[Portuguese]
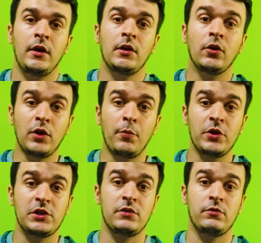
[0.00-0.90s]
Então
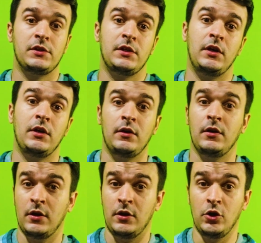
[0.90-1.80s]
depois que você
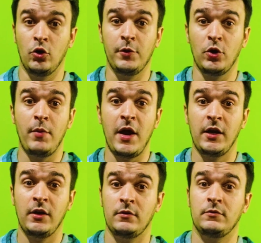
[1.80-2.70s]
iluminou
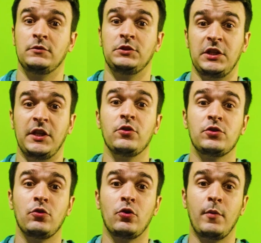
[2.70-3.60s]
bem, já tem o
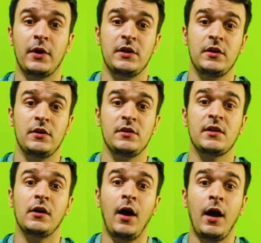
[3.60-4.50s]
seu chroma aqui
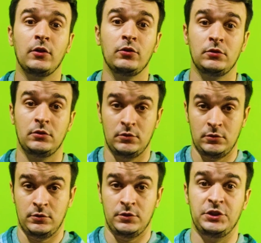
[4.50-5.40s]
instalado,
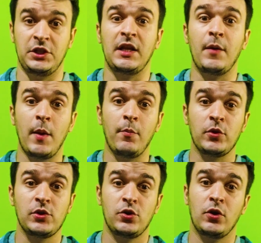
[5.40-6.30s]
já está bem
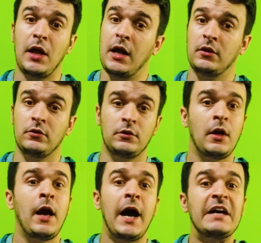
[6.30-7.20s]
posicionado,
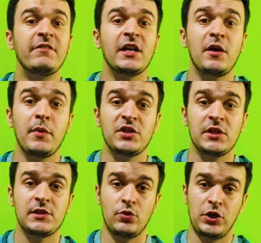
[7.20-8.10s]
aí vai na
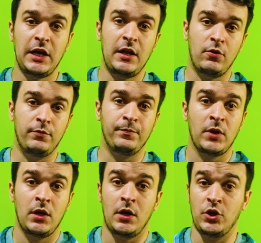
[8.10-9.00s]
imaginação de cada um.
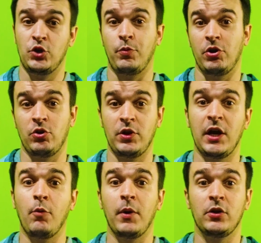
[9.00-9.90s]
A gente pode
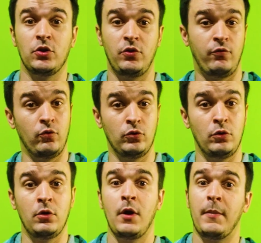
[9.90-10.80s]
alterar o plano de
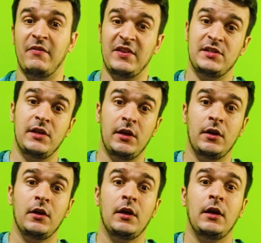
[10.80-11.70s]
fundo para fazer
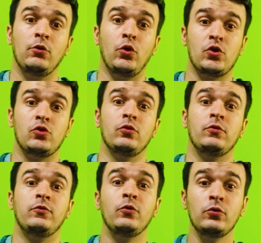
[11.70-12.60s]
nosso
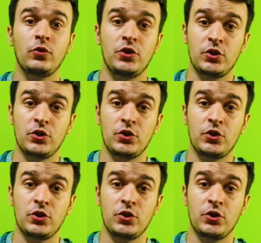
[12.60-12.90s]
fundo de